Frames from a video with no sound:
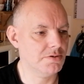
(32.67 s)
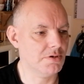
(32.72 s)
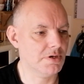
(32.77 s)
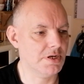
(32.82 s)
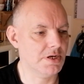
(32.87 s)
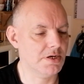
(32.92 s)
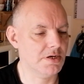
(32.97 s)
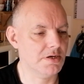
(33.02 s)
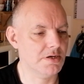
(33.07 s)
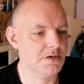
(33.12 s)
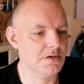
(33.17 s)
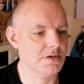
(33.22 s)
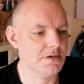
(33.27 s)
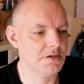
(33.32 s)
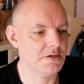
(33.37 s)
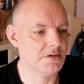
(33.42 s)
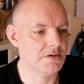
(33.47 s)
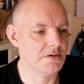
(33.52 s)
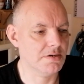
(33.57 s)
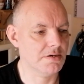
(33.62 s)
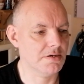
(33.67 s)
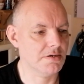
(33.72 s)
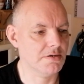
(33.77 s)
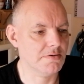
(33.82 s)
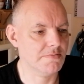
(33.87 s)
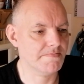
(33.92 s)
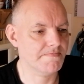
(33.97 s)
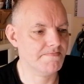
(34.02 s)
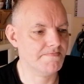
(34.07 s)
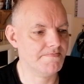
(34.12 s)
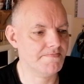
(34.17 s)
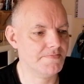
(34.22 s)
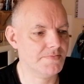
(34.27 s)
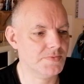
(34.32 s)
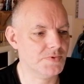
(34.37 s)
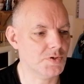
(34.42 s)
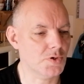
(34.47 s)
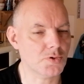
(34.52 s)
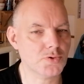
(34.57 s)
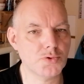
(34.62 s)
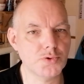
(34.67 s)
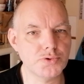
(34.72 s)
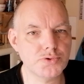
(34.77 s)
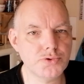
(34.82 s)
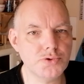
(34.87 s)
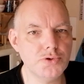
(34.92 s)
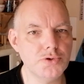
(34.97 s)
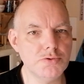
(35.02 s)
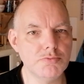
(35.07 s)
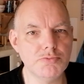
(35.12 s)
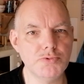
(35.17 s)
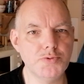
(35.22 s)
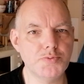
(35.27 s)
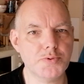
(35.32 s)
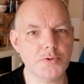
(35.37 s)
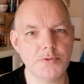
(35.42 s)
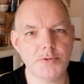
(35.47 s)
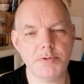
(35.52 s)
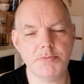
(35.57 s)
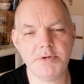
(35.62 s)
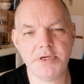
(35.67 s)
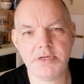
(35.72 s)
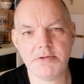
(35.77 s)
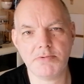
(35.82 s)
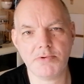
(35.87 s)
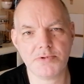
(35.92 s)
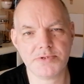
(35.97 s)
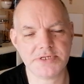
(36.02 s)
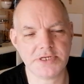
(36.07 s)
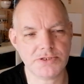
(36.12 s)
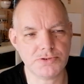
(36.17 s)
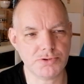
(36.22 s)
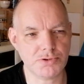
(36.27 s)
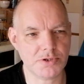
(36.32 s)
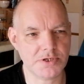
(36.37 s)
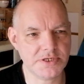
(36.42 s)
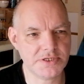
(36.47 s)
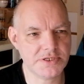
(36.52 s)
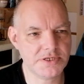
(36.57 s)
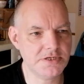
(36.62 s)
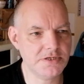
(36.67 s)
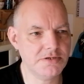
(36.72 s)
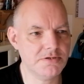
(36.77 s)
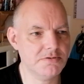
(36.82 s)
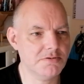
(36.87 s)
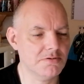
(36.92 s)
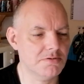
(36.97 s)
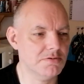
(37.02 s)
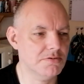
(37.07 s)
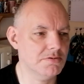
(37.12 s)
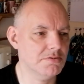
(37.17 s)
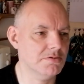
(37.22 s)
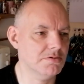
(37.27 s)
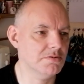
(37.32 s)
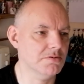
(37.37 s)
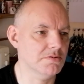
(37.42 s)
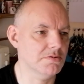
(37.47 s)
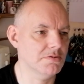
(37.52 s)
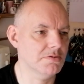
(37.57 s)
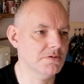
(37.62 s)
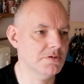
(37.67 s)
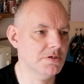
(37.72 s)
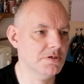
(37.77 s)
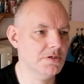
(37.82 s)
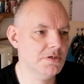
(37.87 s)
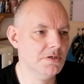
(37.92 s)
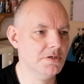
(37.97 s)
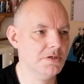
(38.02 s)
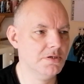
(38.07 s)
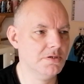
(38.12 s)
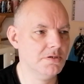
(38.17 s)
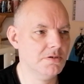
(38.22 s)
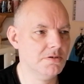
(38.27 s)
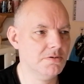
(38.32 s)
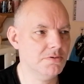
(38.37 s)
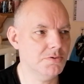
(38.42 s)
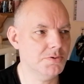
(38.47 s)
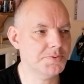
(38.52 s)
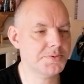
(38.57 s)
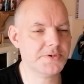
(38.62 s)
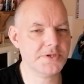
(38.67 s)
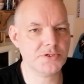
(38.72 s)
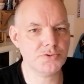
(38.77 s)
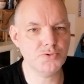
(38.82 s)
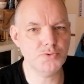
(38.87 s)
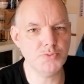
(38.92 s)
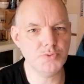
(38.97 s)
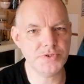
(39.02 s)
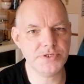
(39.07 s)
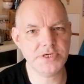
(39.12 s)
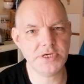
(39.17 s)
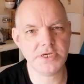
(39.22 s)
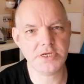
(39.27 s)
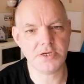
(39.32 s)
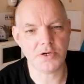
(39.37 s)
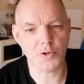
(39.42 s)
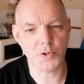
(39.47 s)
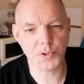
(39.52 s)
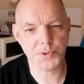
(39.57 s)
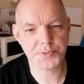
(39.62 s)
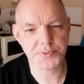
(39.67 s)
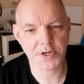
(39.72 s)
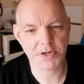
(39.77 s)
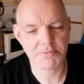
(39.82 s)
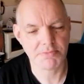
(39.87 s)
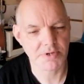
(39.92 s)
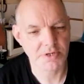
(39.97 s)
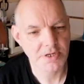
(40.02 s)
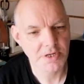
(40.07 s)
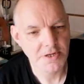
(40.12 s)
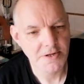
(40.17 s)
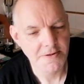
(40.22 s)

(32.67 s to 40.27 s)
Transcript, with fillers: dans la dans coutume du 1er mai, bon, ça a toujours été euh, d'offrir du muguet aux femmes.